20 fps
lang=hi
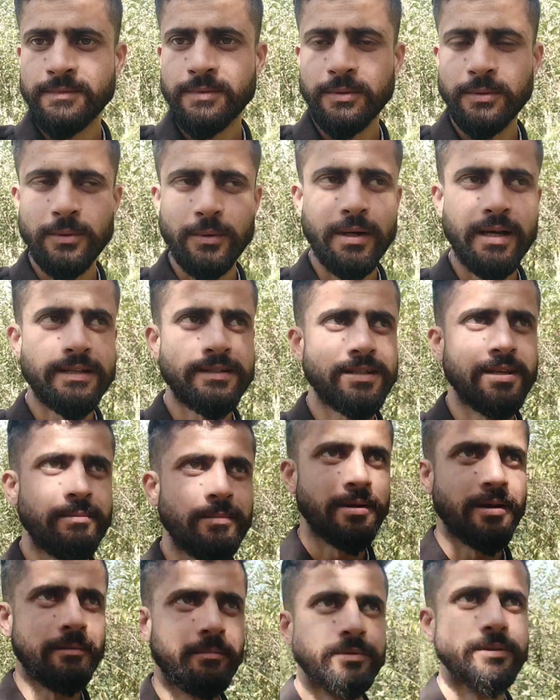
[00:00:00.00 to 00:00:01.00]
तो ऐसे
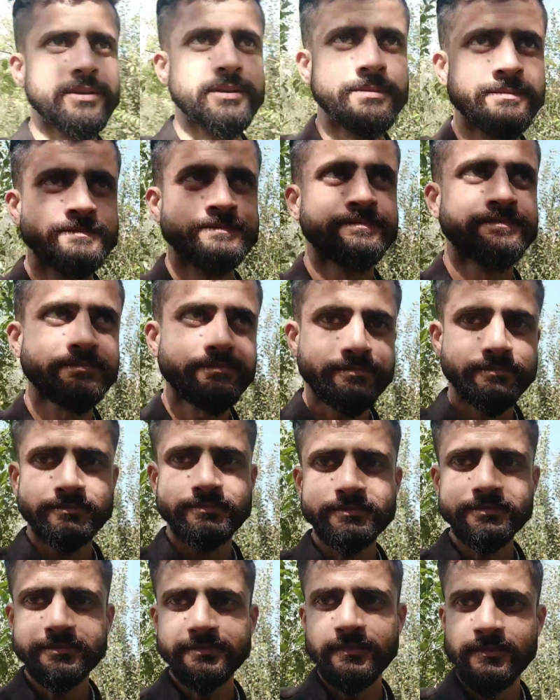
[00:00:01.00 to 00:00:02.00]
में अब
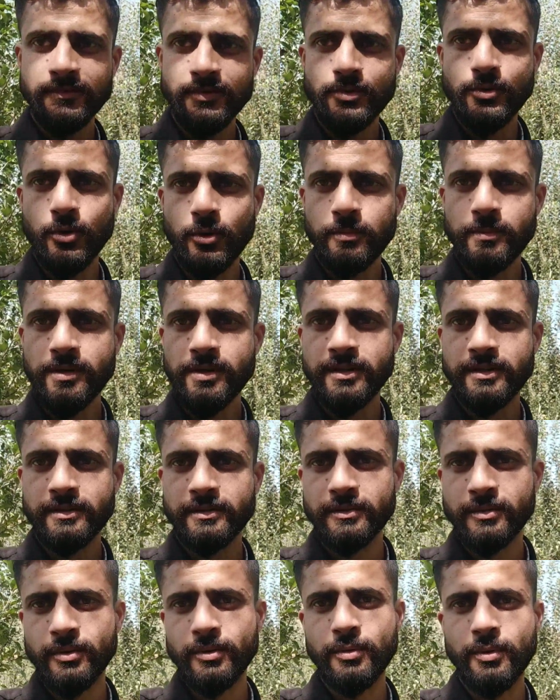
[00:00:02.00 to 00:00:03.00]
जो भी
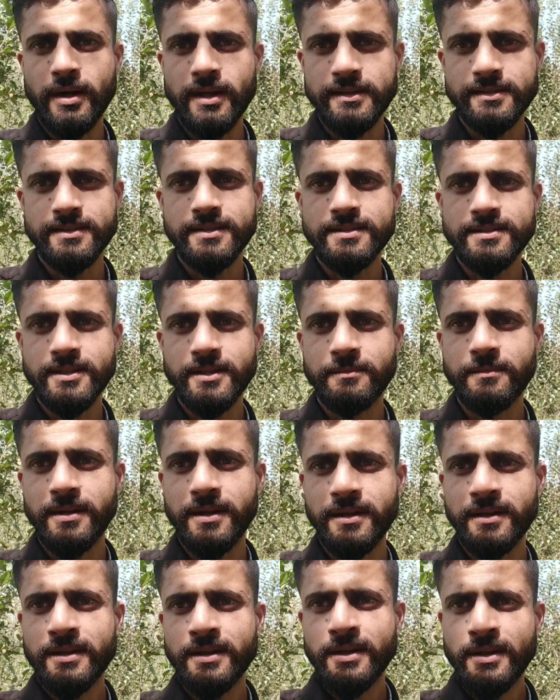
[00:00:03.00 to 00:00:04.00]
हुआ सीज़न
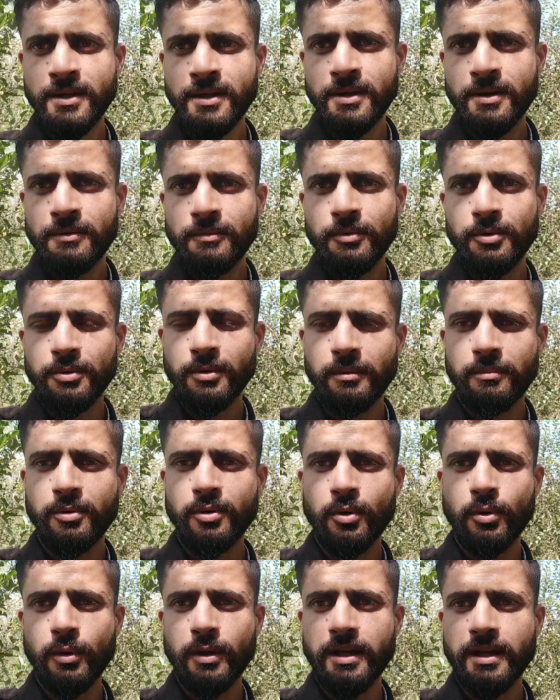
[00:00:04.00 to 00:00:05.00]
में वो तो अब
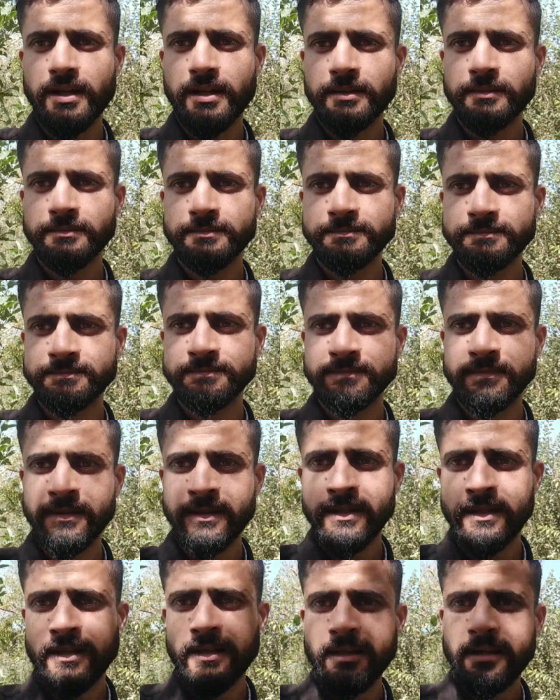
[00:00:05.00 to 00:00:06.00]
हो गया है
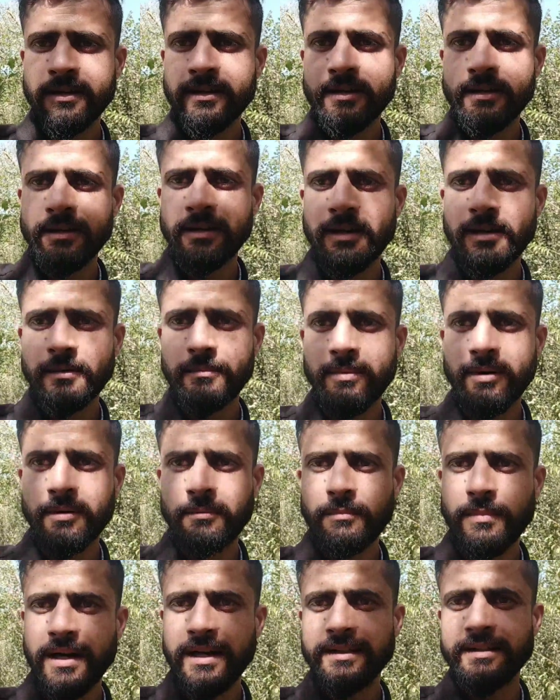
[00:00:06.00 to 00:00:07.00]
अब
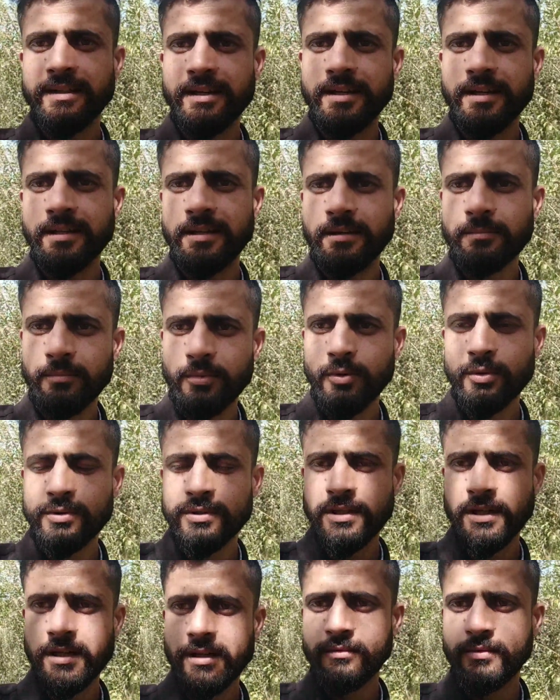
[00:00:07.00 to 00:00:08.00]
हम बात करेंगे
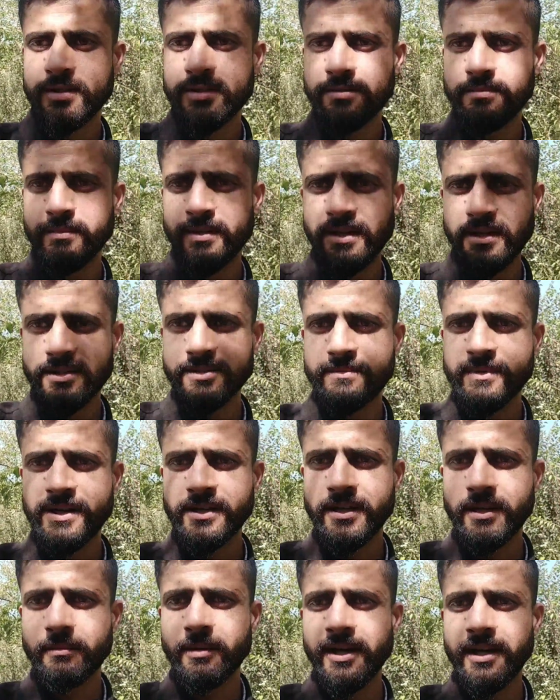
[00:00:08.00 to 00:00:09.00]
पोस्ट हार्वेस्ट
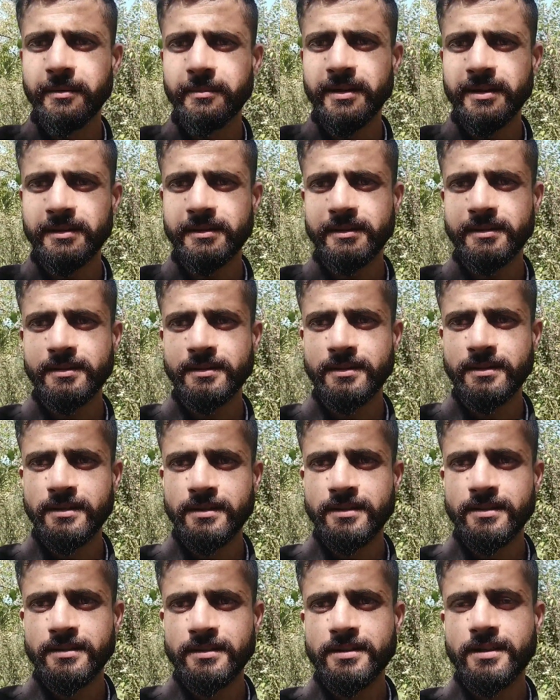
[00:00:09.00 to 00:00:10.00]
मैनेजमेंट के बारे में
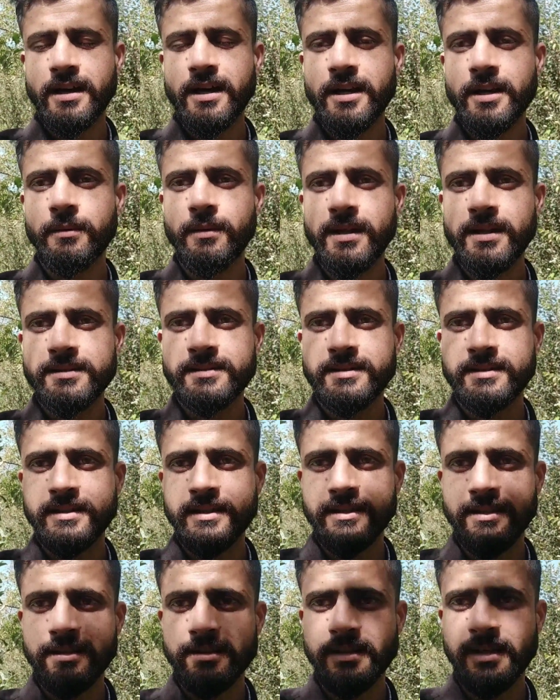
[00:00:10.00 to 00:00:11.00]
कि आने वाले
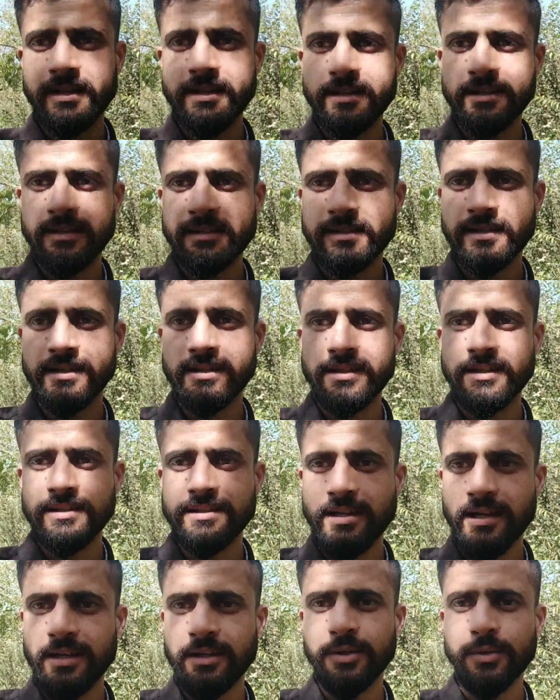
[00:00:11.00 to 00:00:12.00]
सीज़न की तैयारी कैसे की
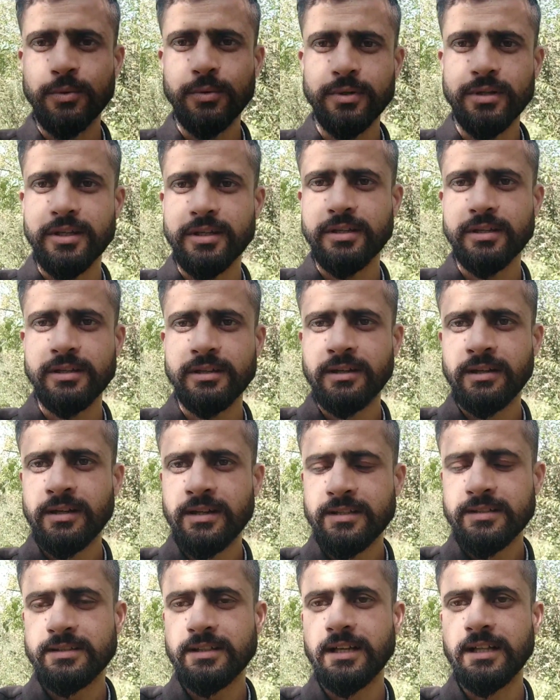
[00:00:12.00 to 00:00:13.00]
जाए क्योंकि
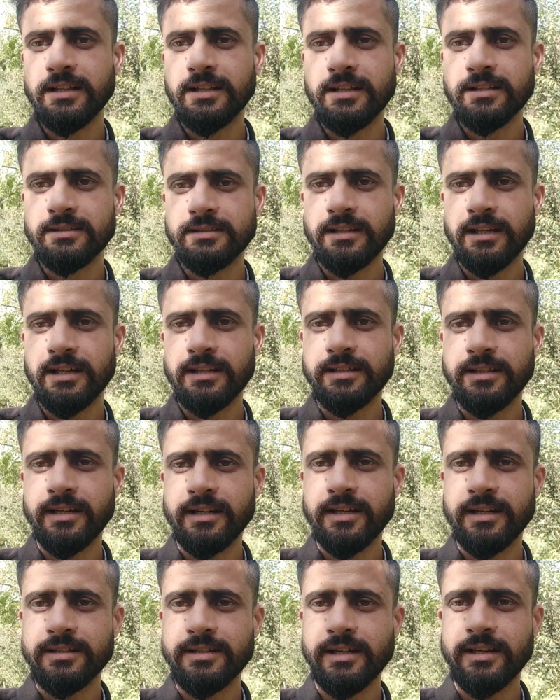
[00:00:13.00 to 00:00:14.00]
साल दर साल
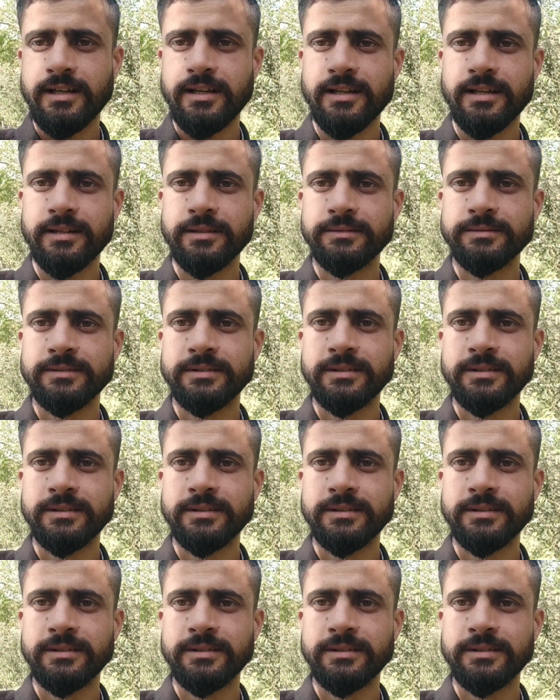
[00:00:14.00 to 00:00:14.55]
देखा जा रहा है